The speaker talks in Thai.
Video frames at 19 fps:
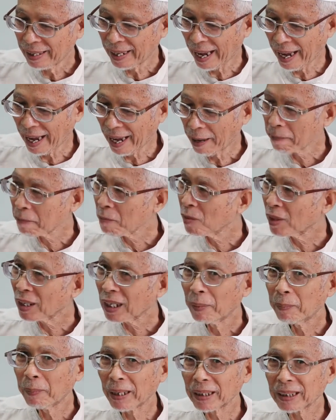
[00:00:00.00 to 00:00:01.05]
นะ
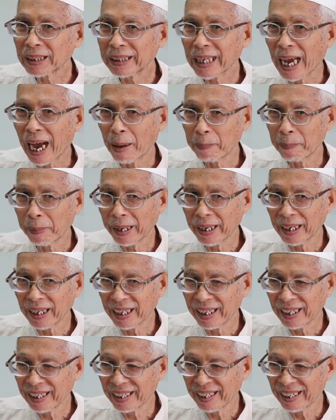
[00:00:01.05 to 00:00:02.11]
มันจะเป็น
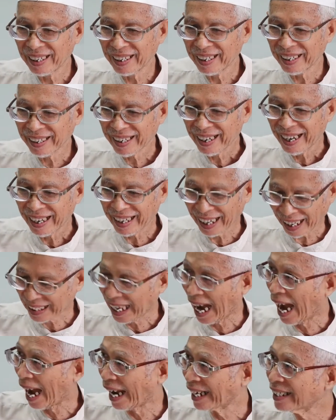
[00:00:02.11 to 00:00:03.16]
หลัก
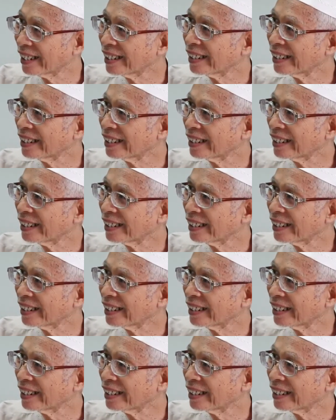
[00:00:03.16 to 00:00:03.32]
ฐาน